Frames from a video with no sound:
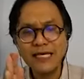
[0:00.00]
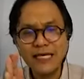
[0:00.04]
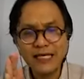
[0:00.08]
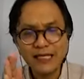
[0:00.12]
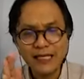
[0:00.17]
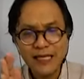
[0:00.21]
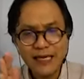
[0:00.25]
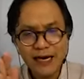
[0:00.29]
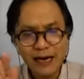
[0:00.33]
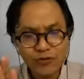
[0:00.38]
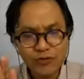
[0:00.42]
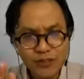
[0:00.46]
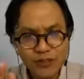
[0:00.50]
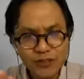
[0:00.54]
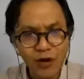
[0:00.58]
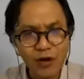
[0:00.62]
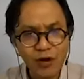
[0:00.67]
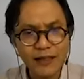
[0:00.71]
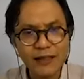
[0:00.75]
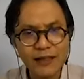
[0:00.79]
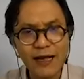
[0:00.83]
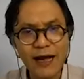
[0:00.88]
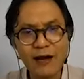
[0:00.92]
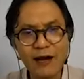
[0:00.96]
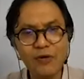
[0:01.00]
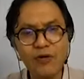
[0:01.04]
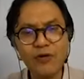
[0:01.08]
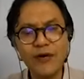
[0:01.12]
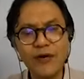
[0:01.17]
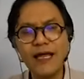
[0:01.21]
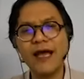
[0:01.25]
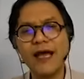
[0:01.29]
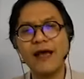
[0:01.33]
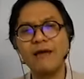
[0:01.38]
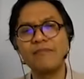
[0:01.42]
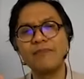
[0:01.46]
งที่เราสอนเขาเนี่
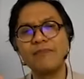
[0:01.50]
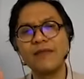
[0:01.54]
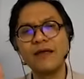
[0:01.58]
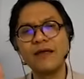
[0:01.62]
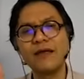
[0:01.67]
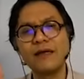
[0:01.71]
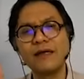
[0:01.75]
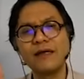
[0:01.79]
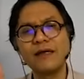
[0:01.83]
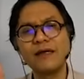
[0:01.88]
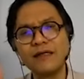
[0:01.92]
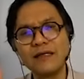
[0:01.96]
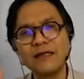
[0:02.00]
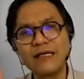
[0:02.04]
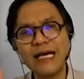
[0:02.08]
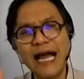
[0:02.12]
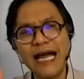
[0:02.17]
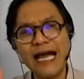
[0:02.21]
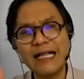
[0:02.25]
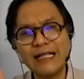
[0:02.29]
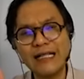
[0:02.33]
ยคือการ